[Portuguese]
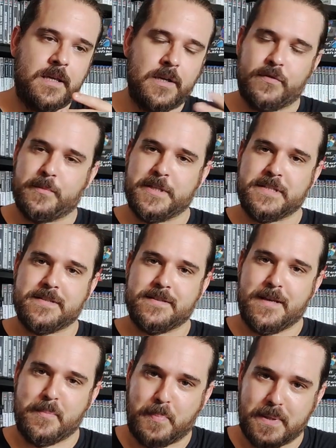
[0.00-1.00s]
E novamente,
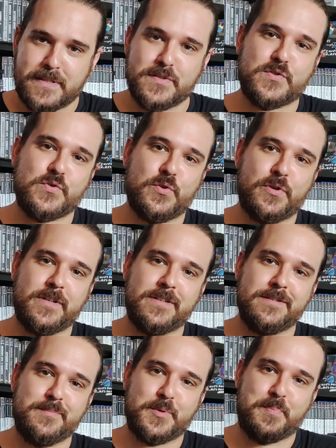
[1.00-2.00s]
a banda sonora
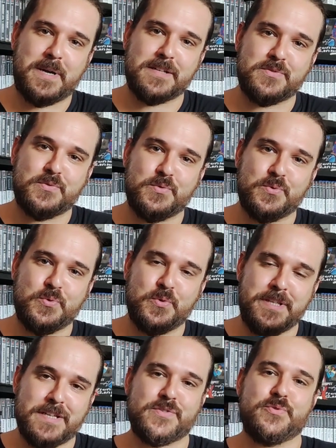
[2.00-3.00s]
por parte do
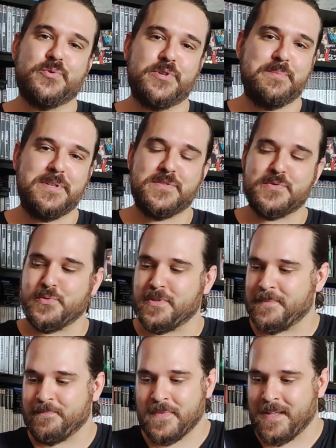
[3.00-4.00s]
Yasunori
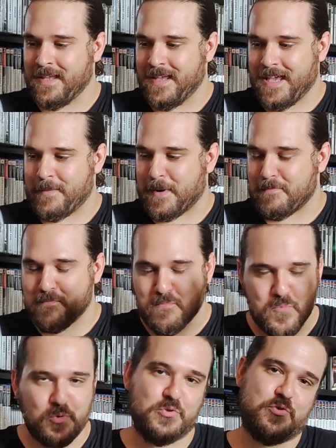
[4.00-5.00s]
Mitsuda. Epá,
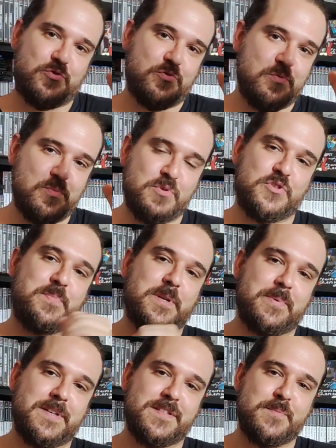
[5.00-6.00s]
muitos, muitos
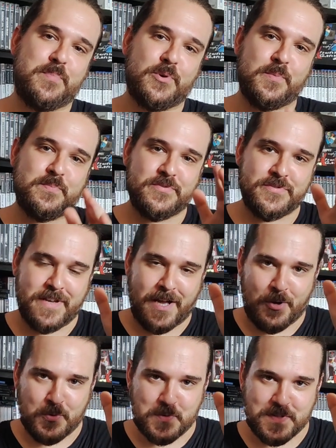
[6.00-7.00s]
parabéns e props
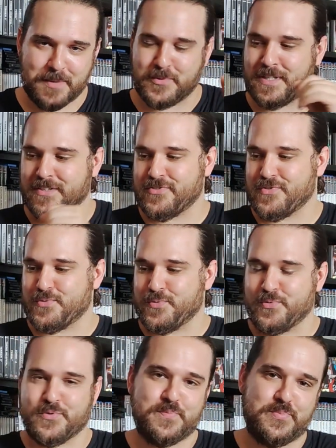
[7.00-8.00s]
ao Sabotage
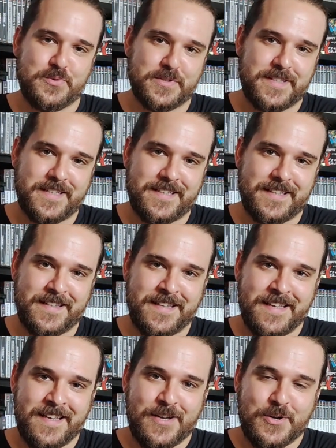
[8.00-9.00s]
Studios por terem
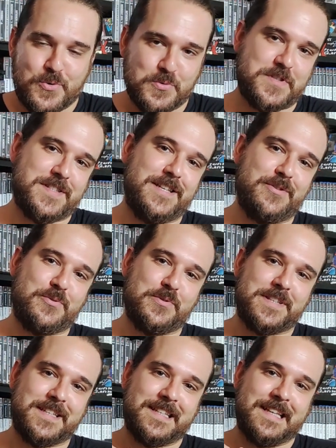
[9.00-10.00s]
conseguido
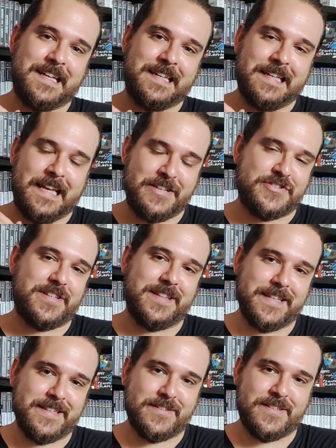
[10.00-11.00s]
contratar esta
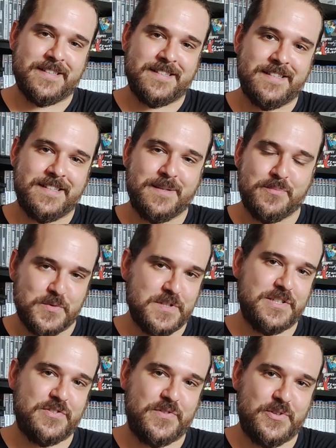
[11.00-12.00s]
lenda da
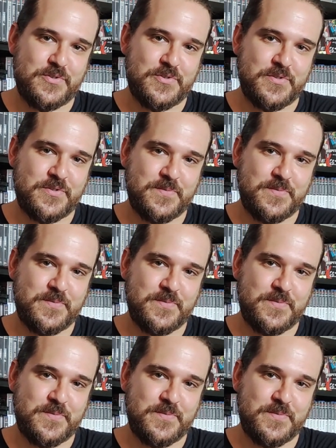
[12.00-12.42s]
música de videojogos.